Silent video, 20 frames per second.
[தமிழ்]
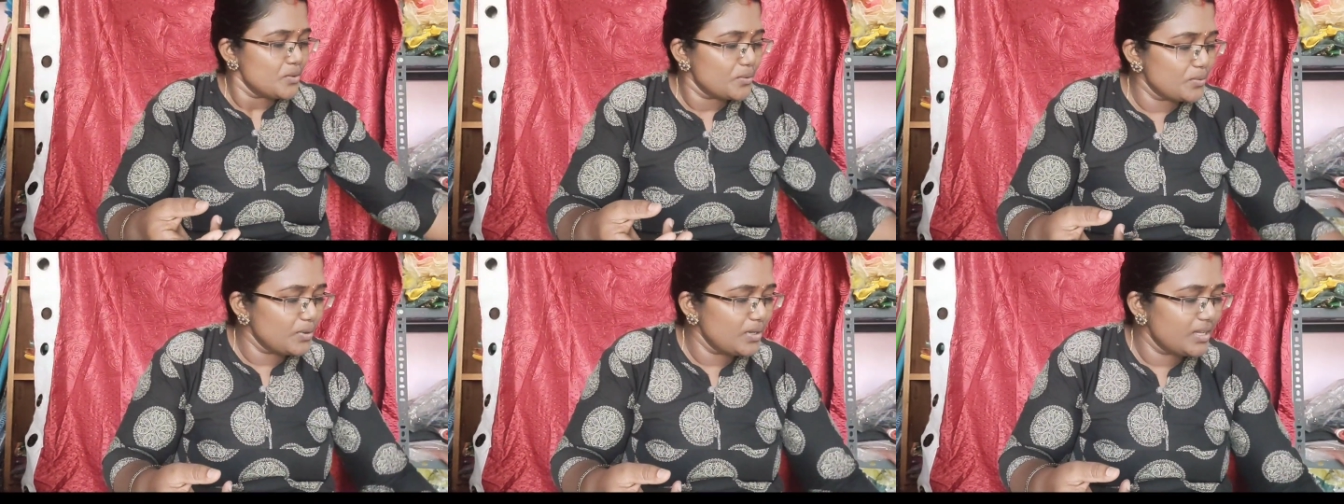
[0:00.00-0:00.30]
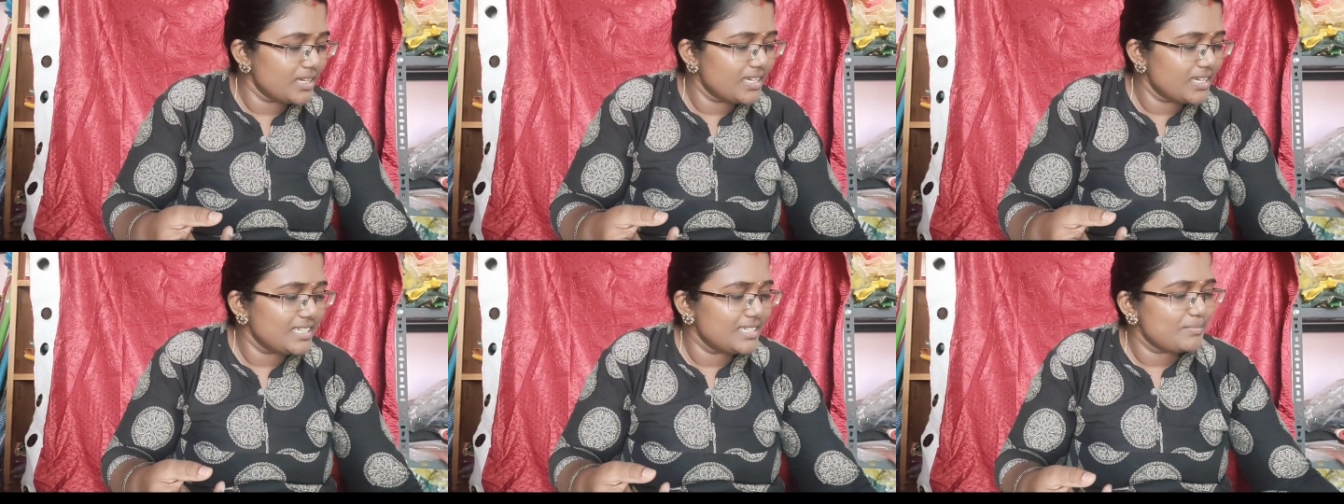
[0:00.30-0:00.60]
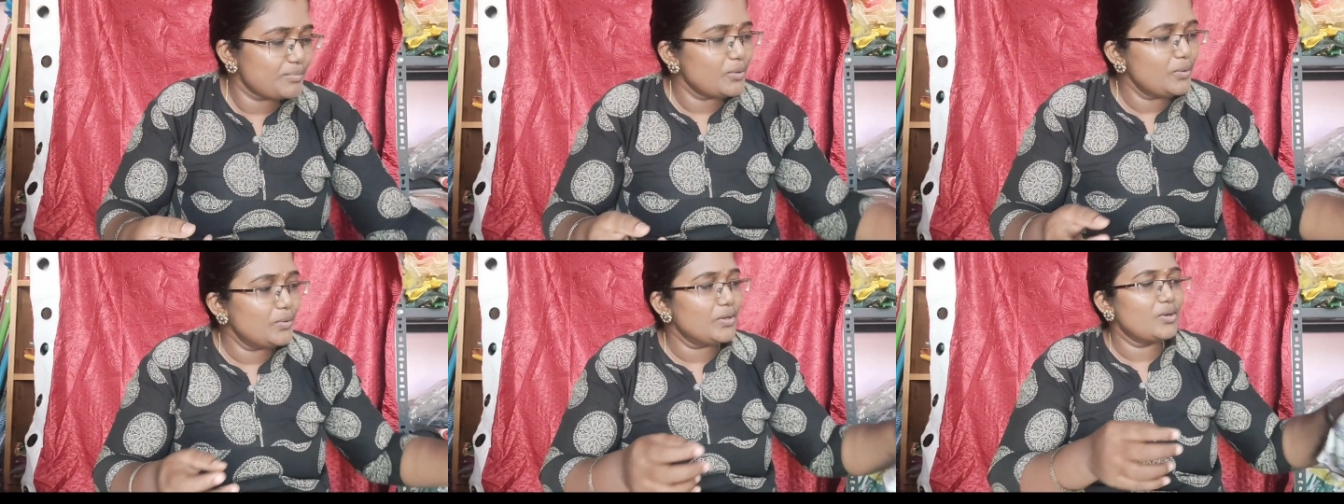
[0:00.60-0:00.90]
உங்களுக்கு
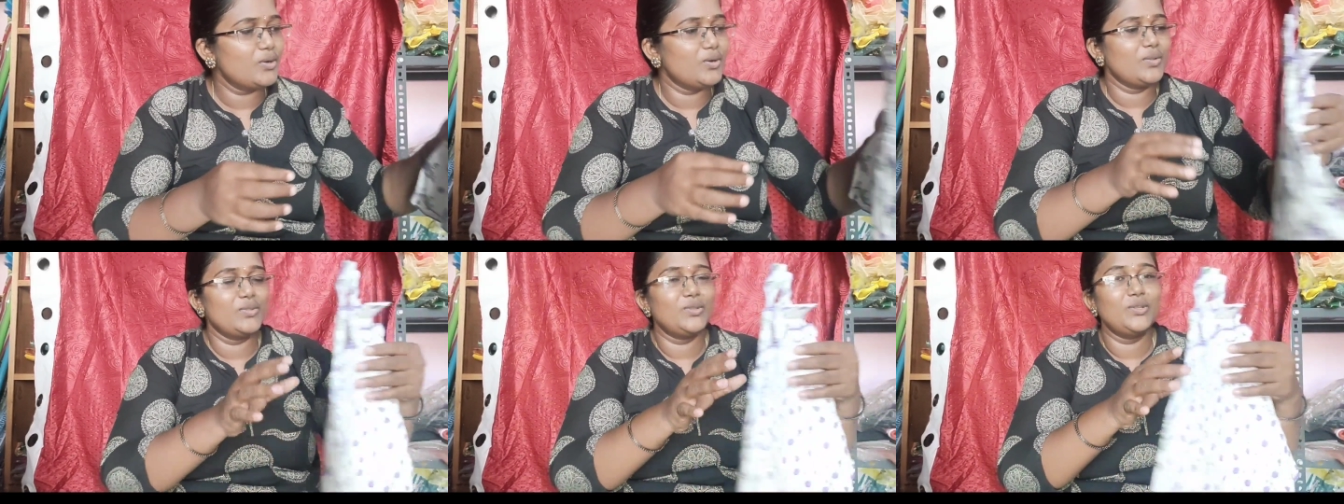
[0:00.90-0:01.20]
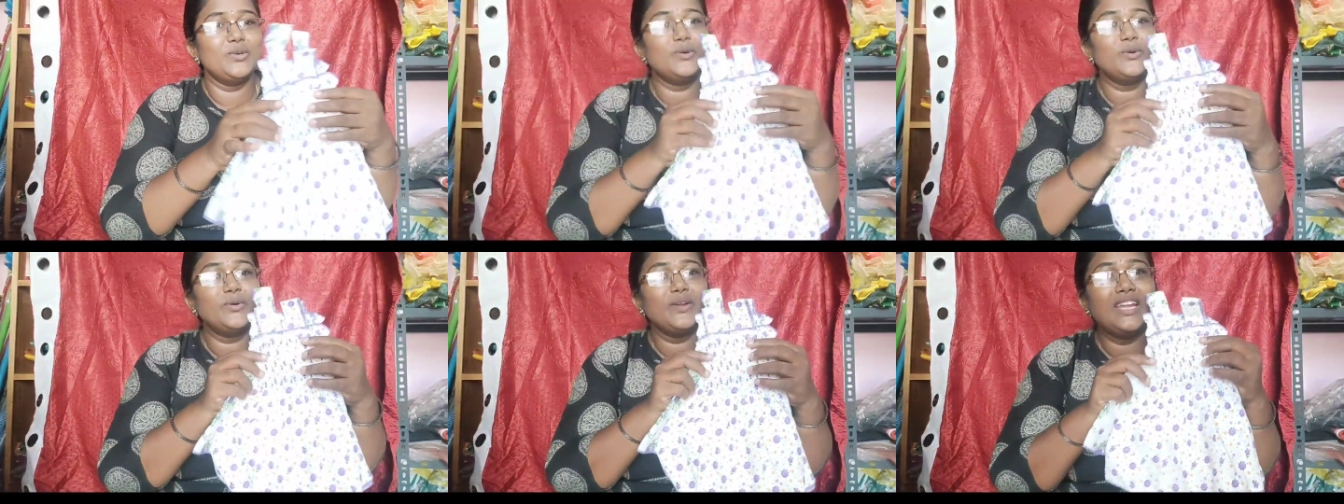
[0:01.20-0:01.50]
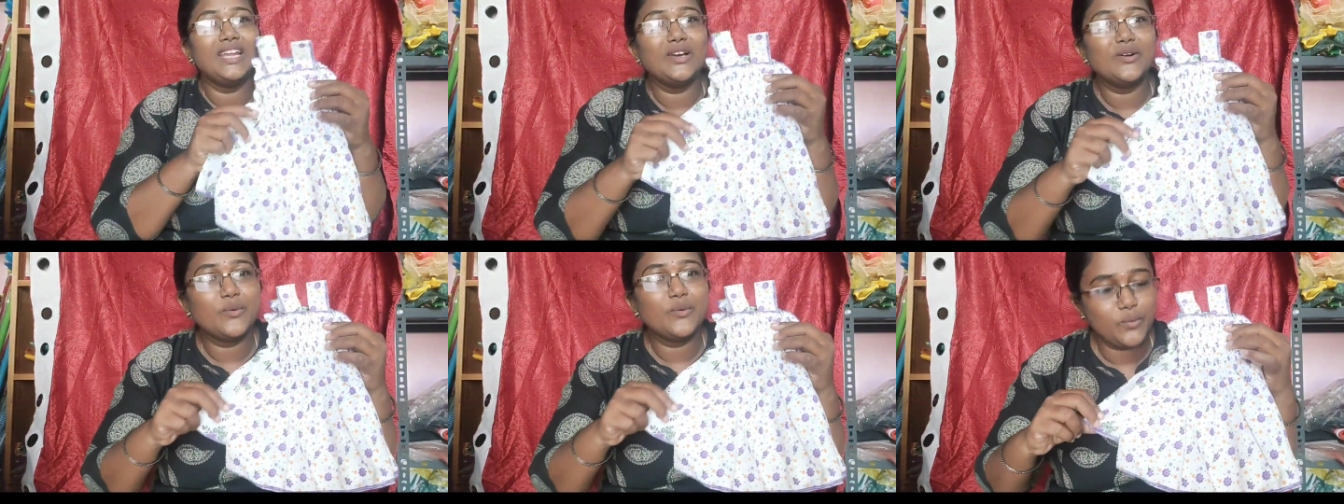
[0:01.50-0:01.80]
பொன் குழந்தையோ
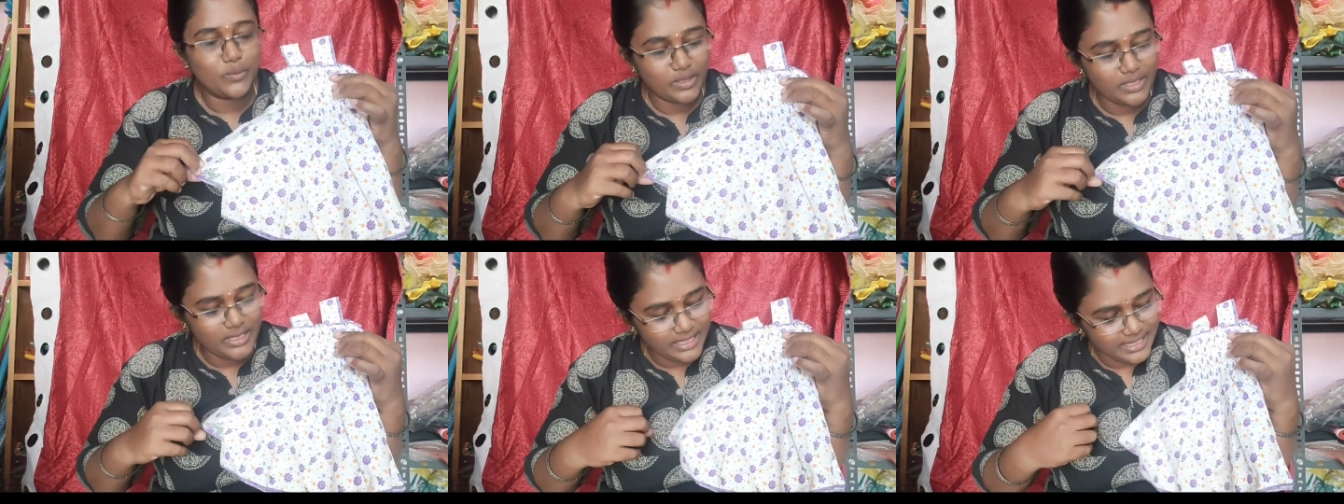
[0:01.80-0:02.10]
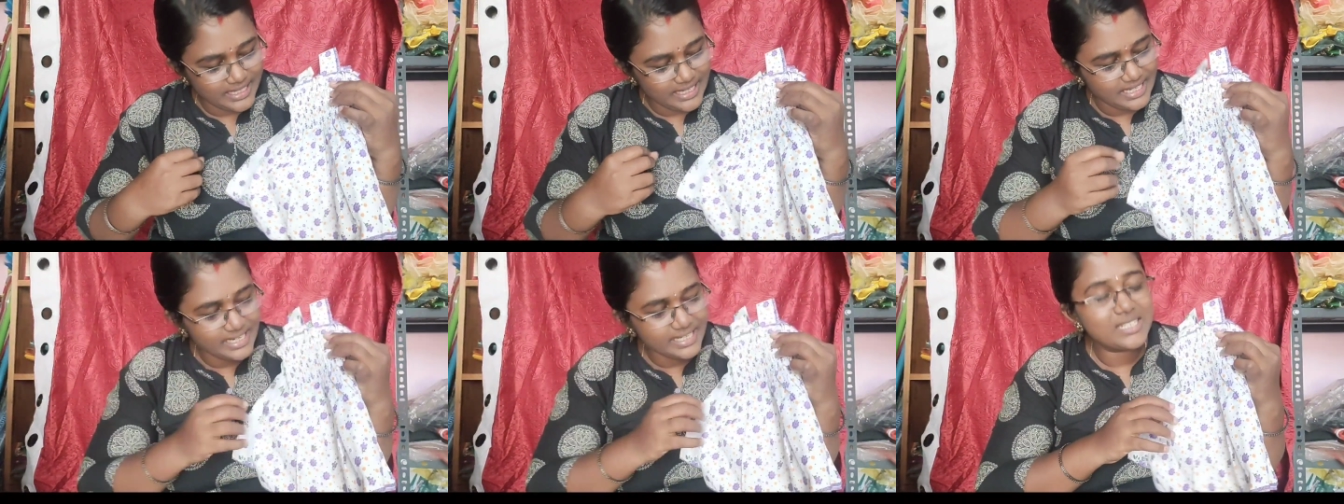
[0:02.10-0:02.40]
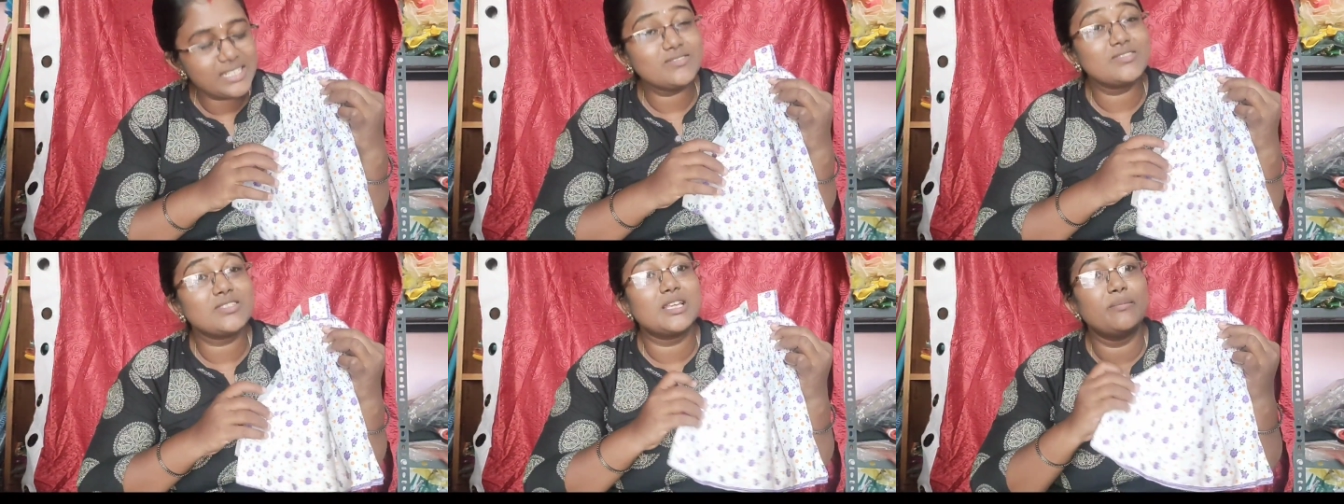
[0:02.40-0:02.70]
இல்லை உங்களுக்கு
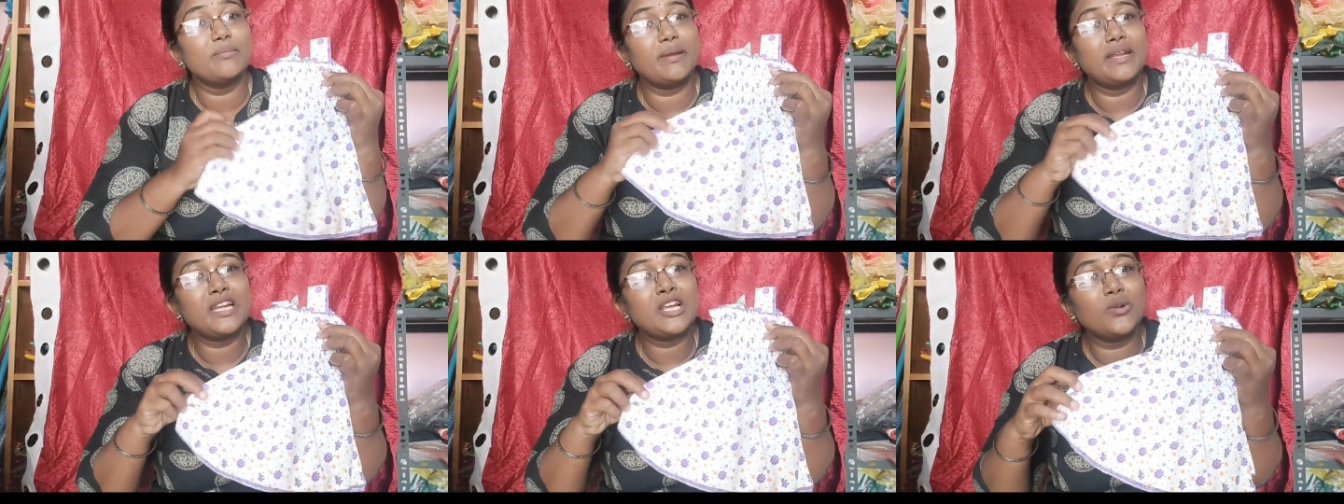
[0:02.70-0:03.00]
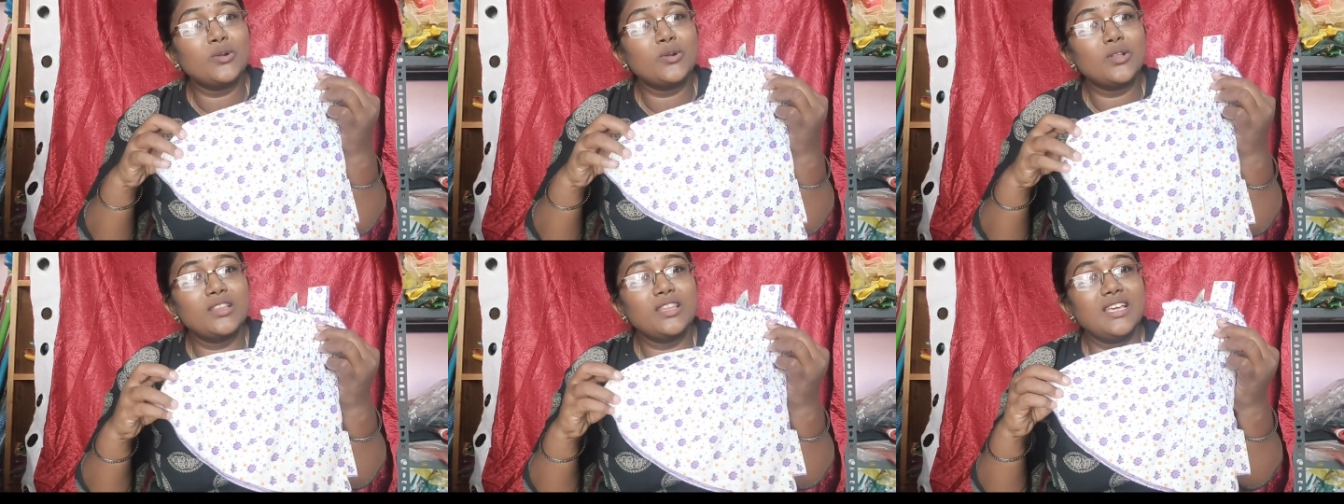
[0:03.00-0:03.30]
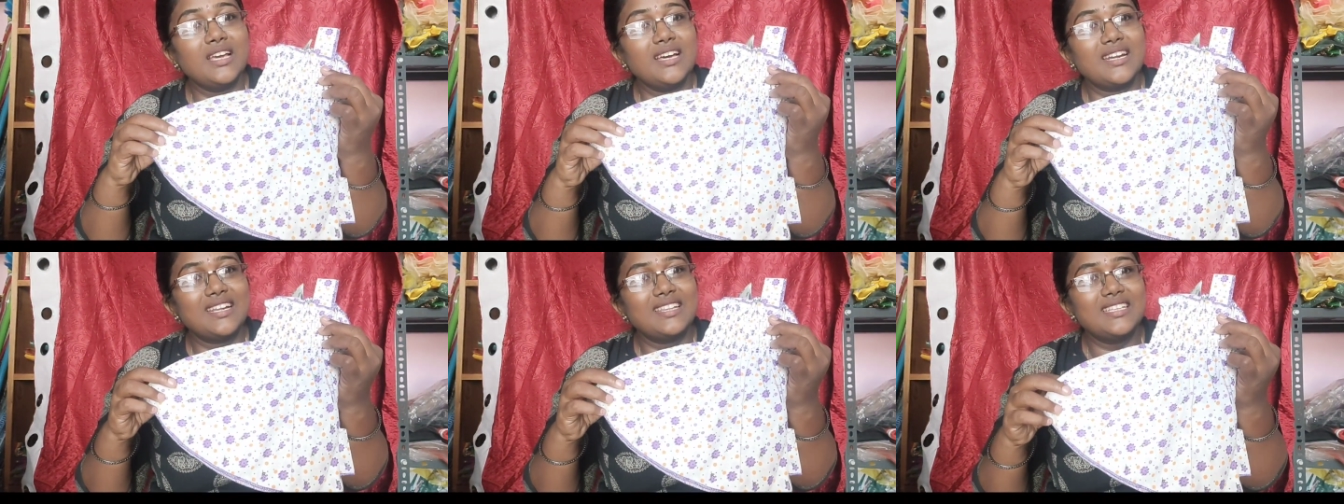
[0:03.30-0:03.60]
ரிலேட்டிவ்ஸ்க்கு பெண்
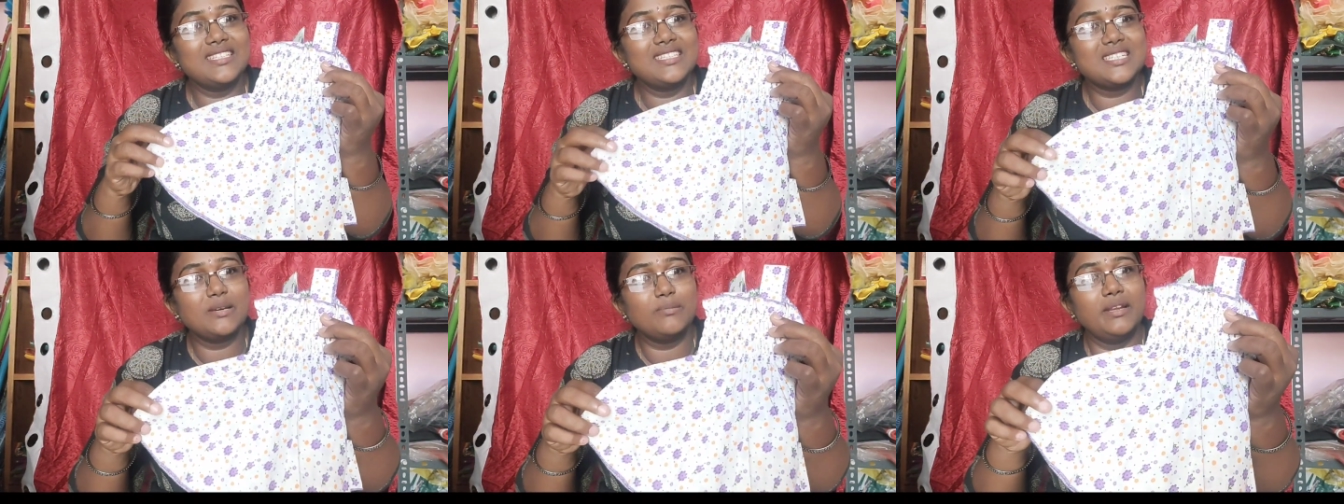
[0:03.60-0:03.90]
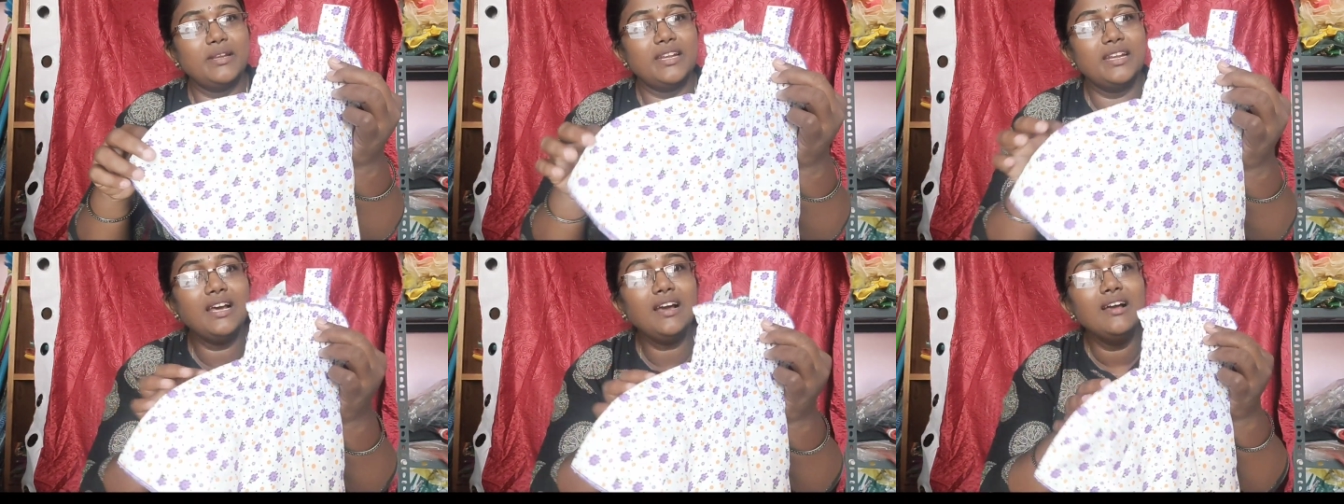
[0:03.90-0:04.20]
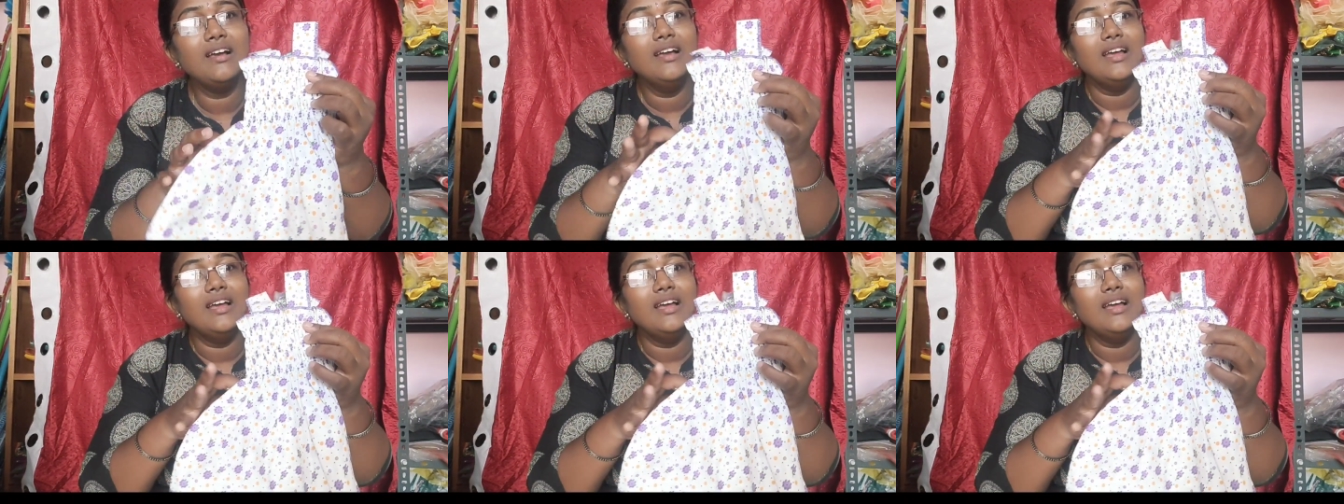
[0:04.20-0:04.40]
குழந்தையா இருந்துச்சு அப்படின்னா